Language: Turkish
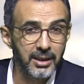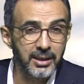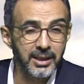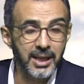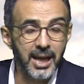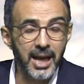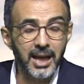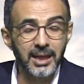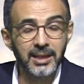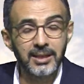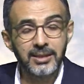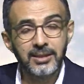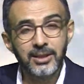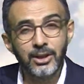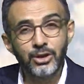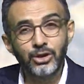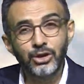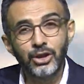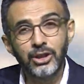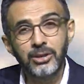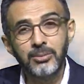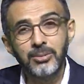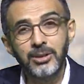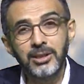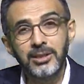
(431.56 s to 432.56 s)
Değerli
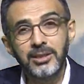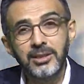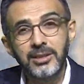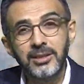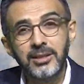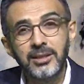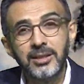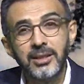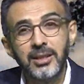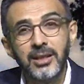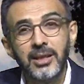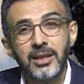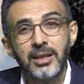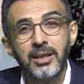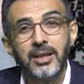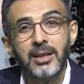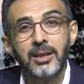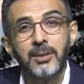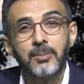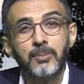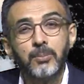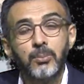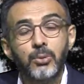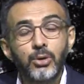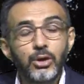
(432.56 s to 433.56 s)
izleyicilerimiz
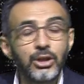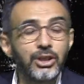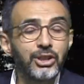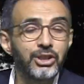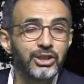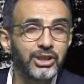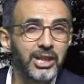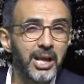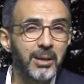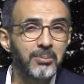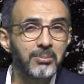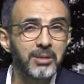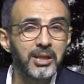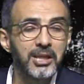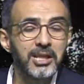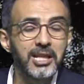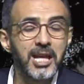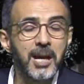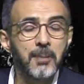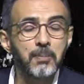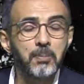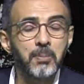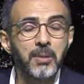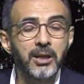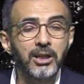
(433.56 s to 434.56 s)
bu işlemleri
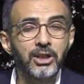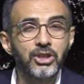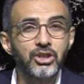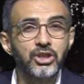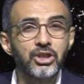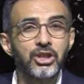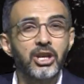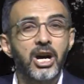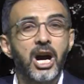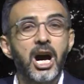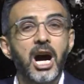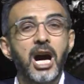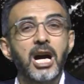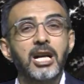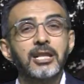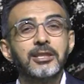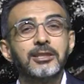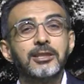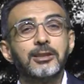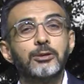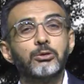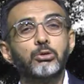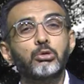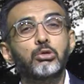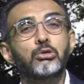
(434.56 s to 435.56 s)
yapmak için
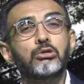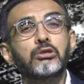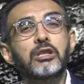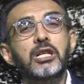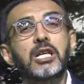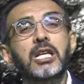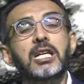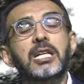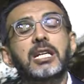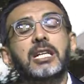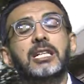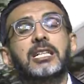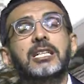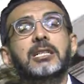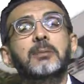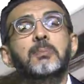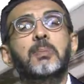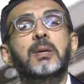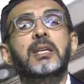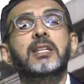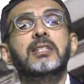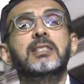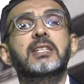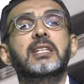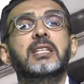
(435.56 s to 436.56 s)
artık Türkiye'ye
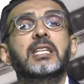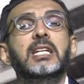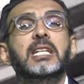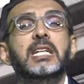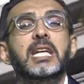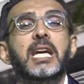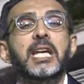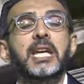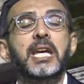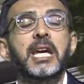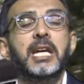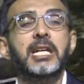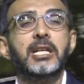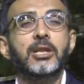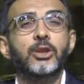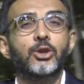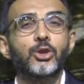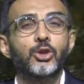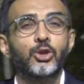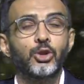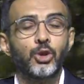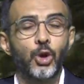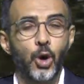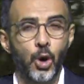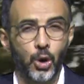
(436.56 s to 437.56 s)
gitmenize de gerek
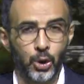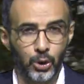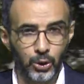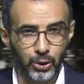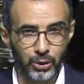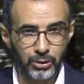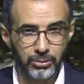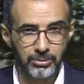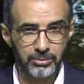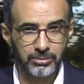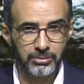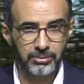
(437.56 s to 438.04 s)
yok.